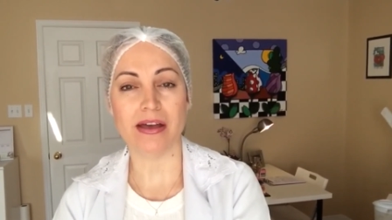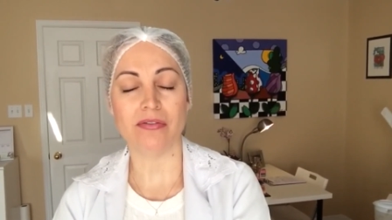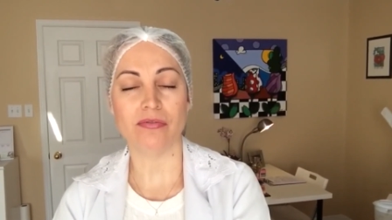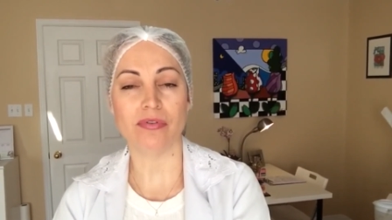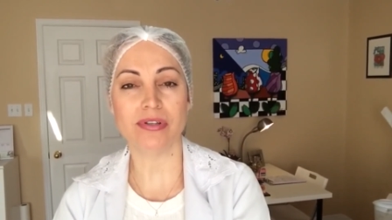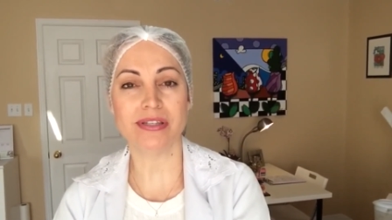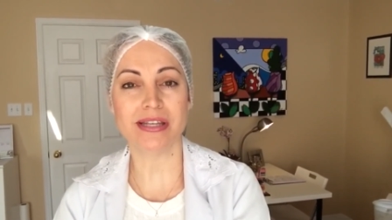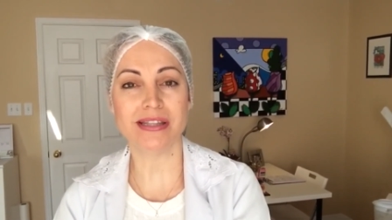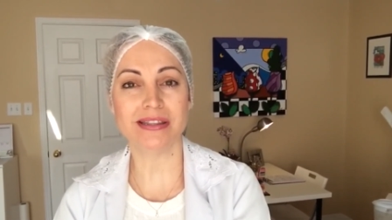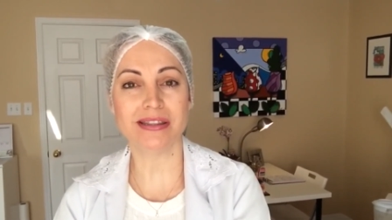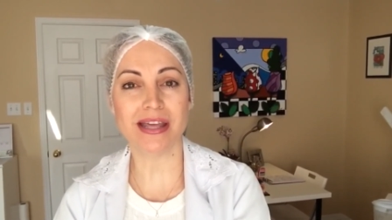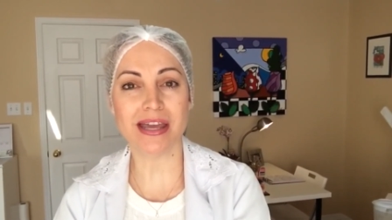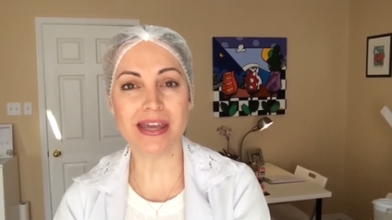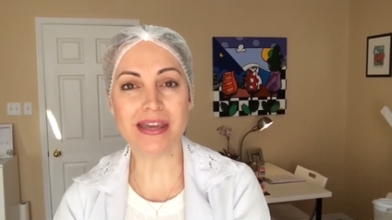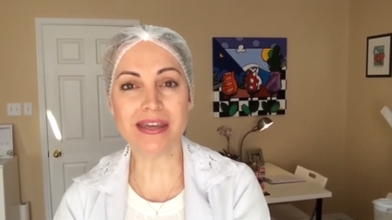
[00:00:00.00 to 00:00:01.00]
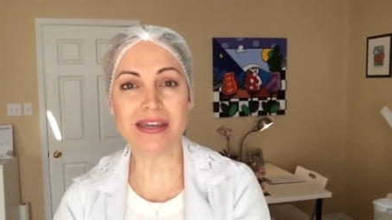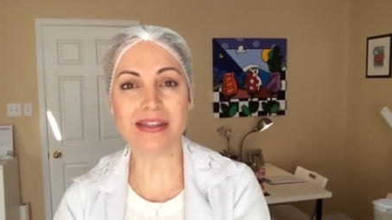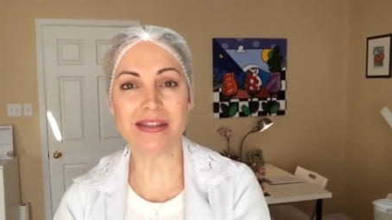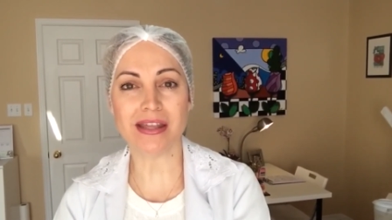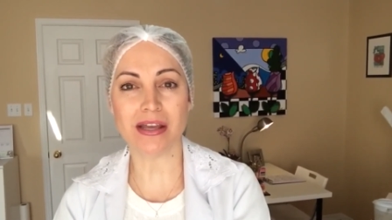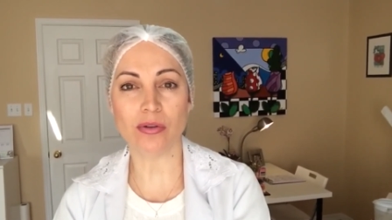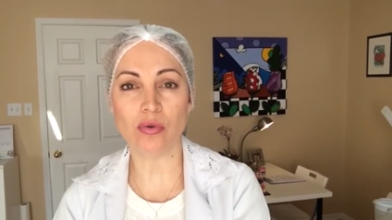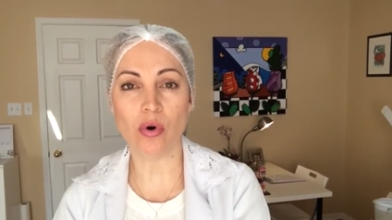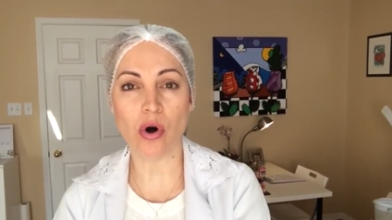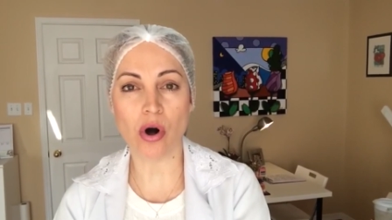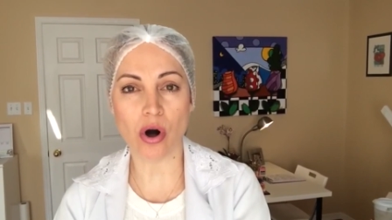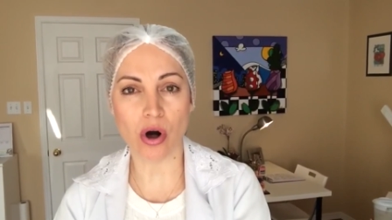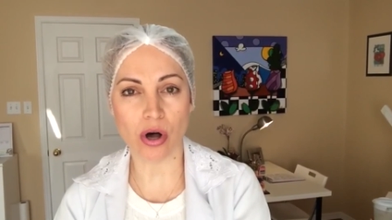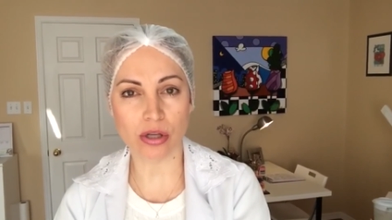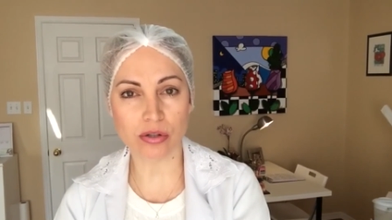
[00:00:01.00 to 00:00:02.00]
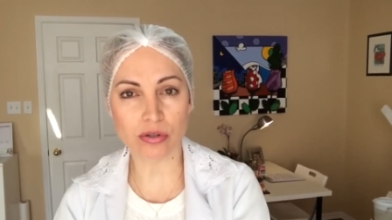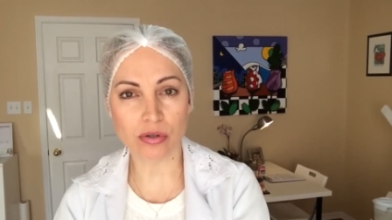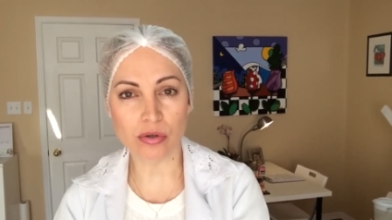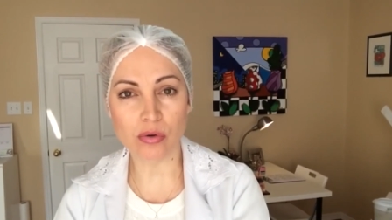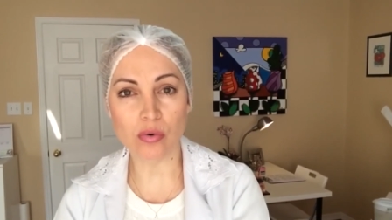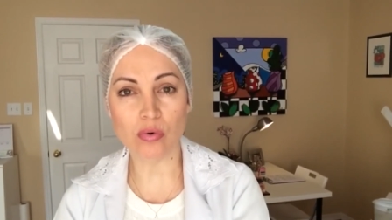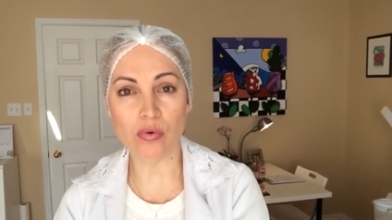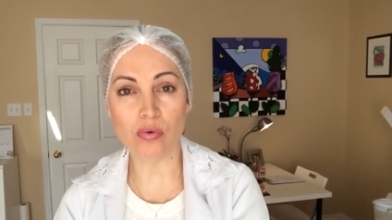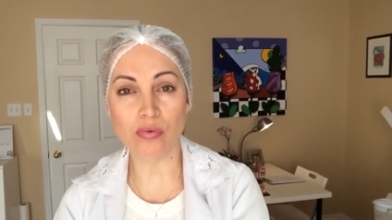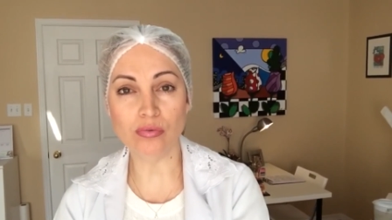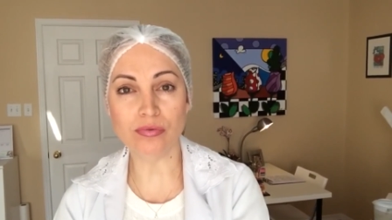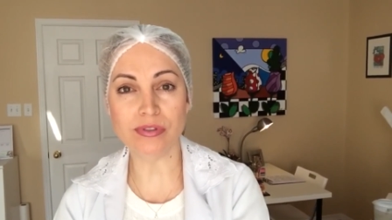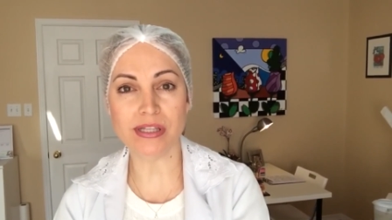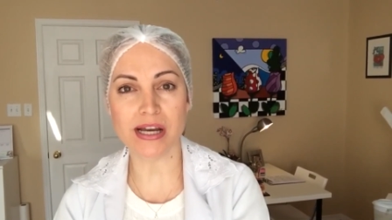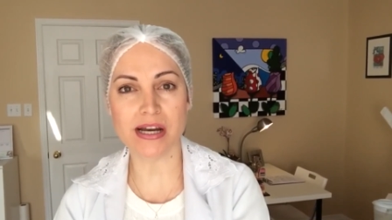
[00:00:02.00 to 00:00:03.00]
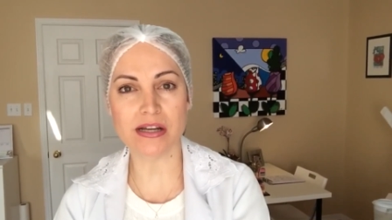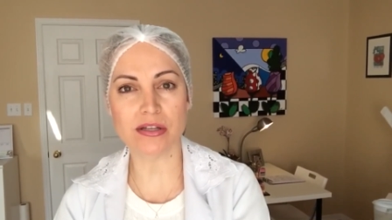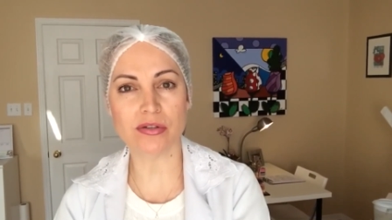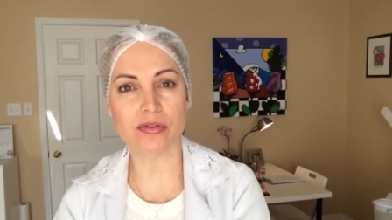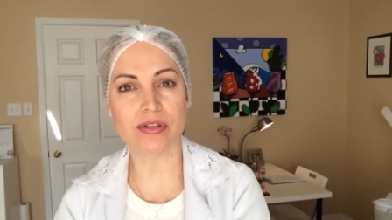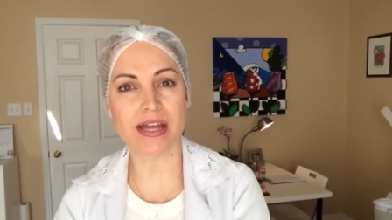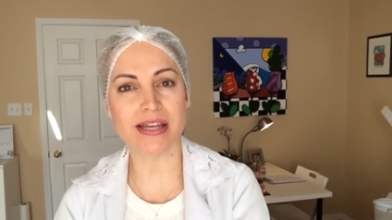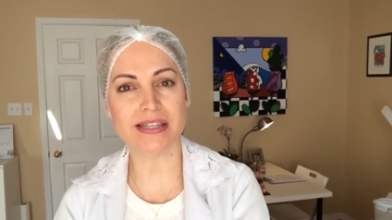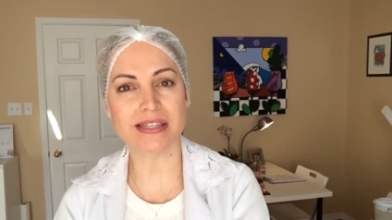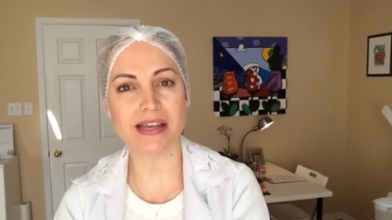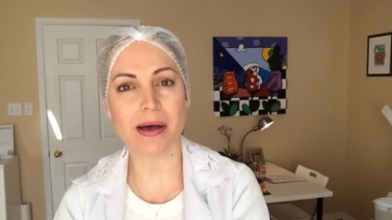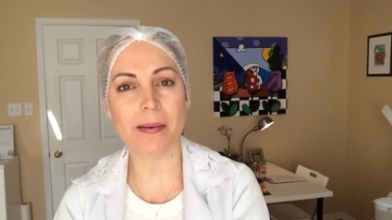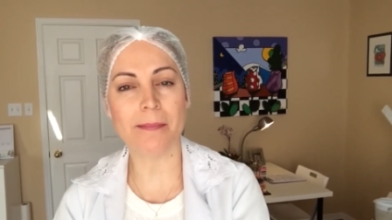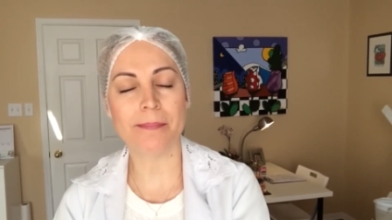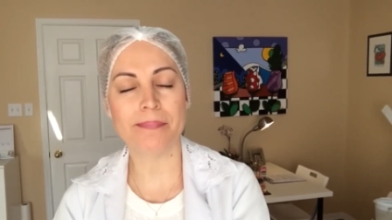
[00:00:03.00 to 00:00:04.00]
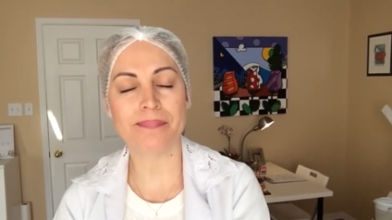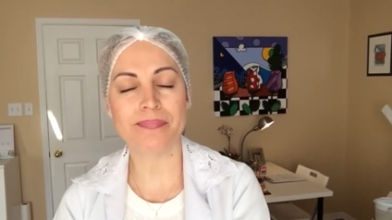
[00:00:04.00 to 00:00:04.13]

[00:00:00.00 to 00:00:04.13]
você tem que ter no rótulo um terço dessa,